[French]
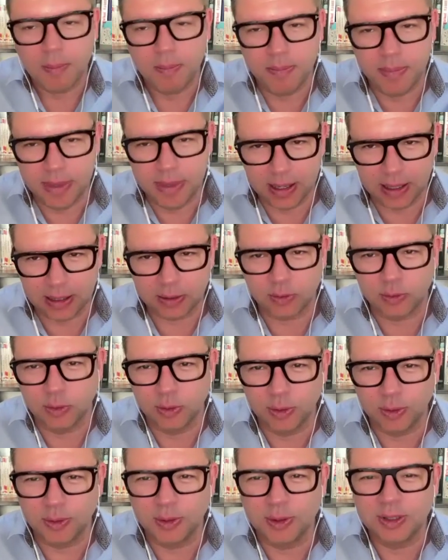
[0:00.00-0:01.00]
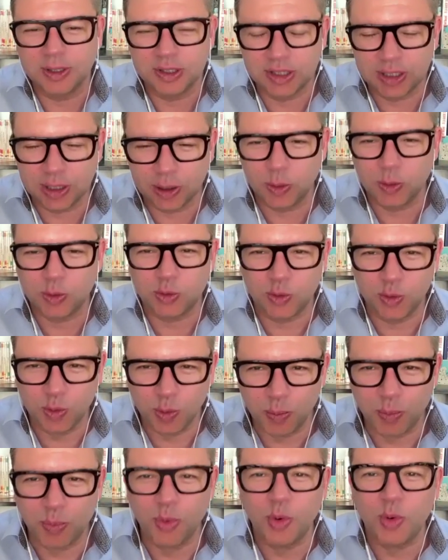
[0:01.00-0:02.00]
bien que j'ai reçu
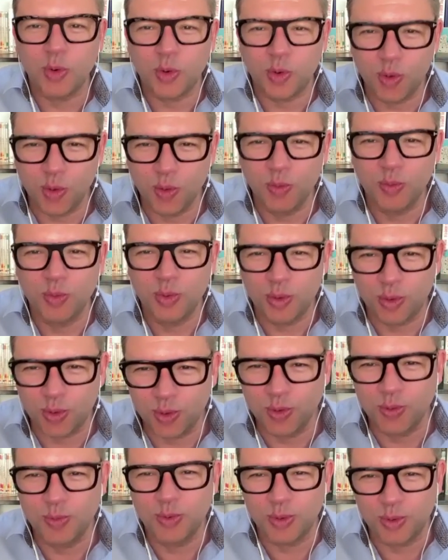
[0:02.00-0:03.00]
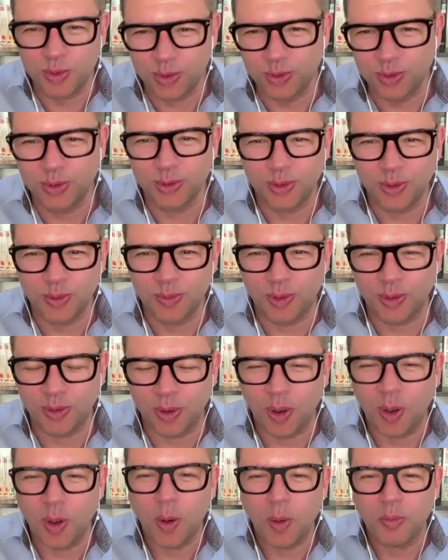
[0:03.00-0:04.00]
beaucoup, beaucoup, beaucoup de
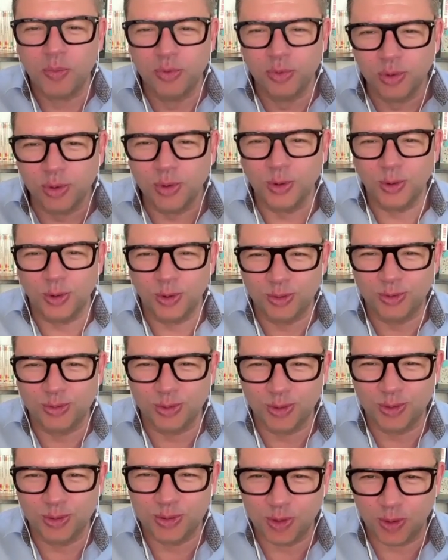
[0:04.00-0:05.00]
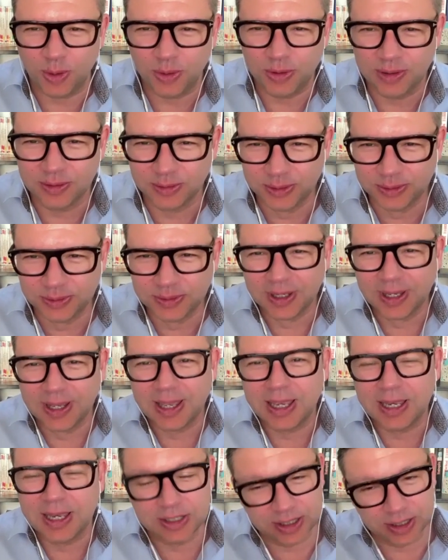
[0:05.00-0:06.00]
demandes pour le retour de ce rendez-vous
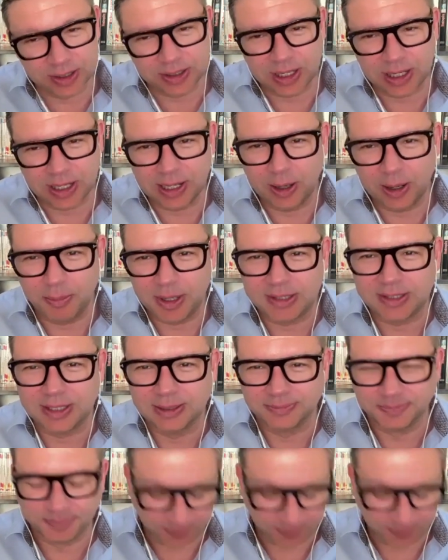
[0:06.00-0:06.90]
et je tiens à les remercier.